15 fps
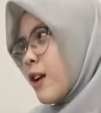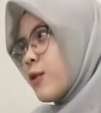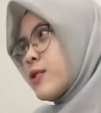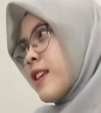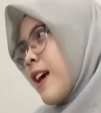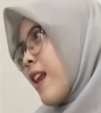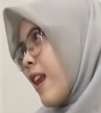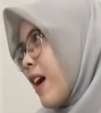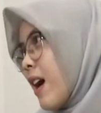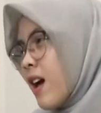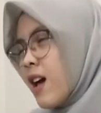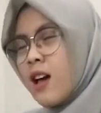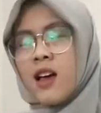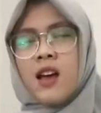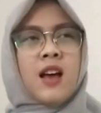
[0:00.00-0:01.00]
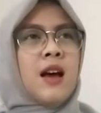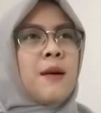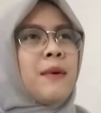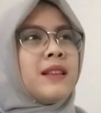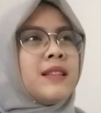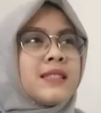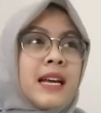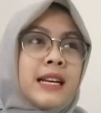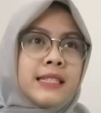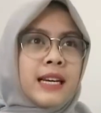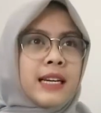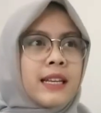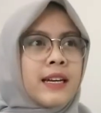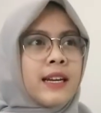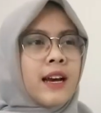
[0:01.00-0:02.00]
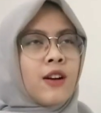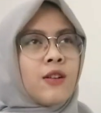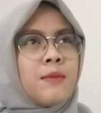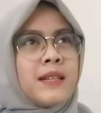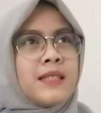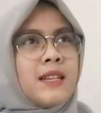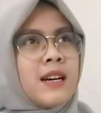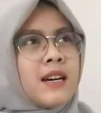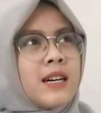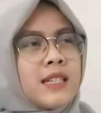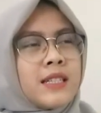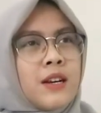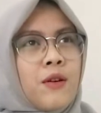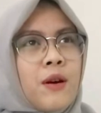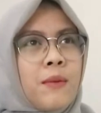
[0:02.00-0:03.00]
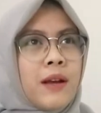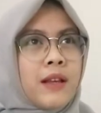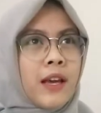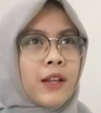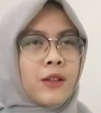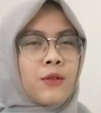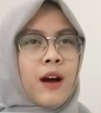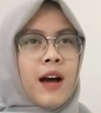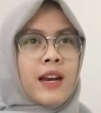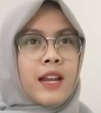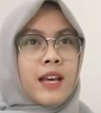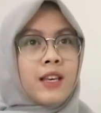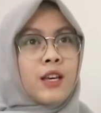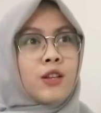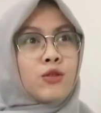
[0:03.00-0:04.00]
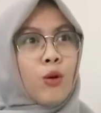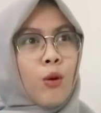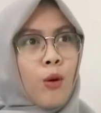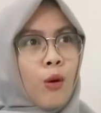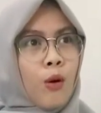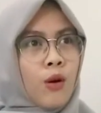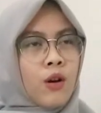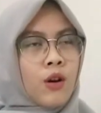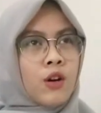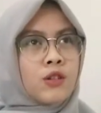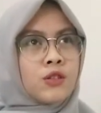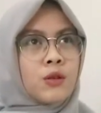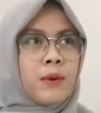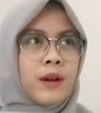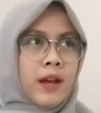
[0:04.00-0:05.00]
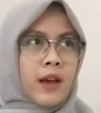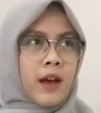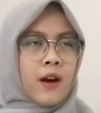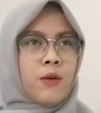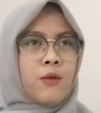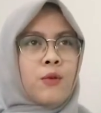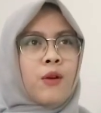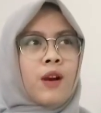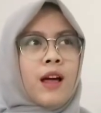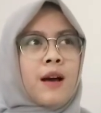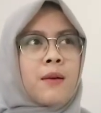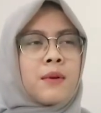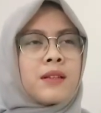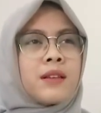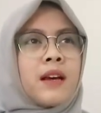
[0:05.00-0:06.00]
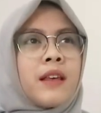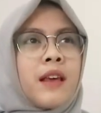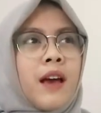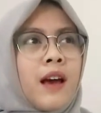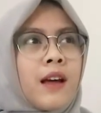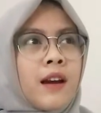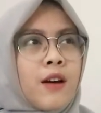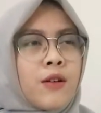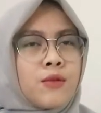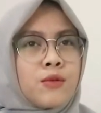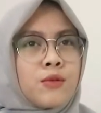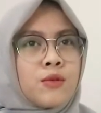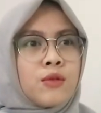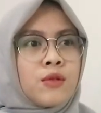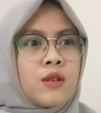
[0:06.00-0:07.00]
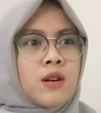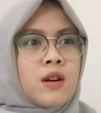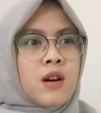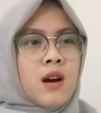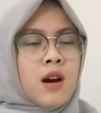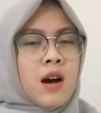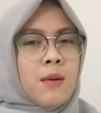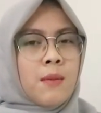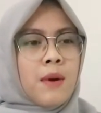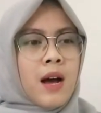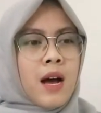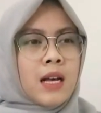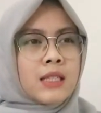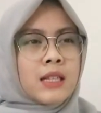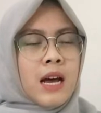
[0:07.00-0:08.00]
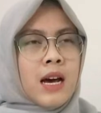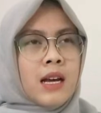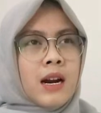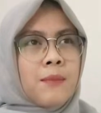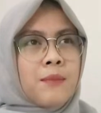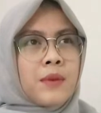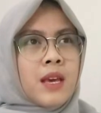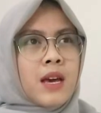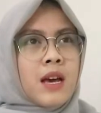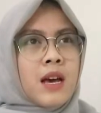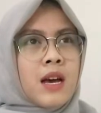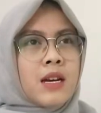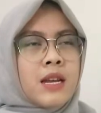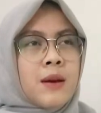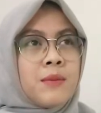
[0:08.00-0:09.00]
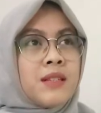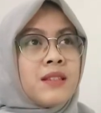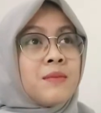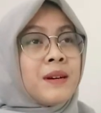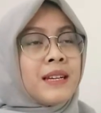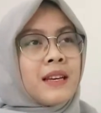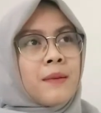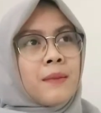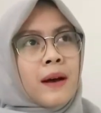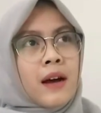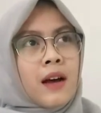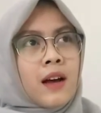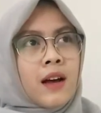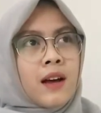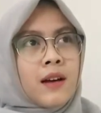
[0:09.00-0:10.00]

selalu salah Pantes saja tadi aku pas denger jawabannya itu aneh gitu Coba deh aku ulang pertanyaan aku Bahasa Arabnya diam di tempat apa?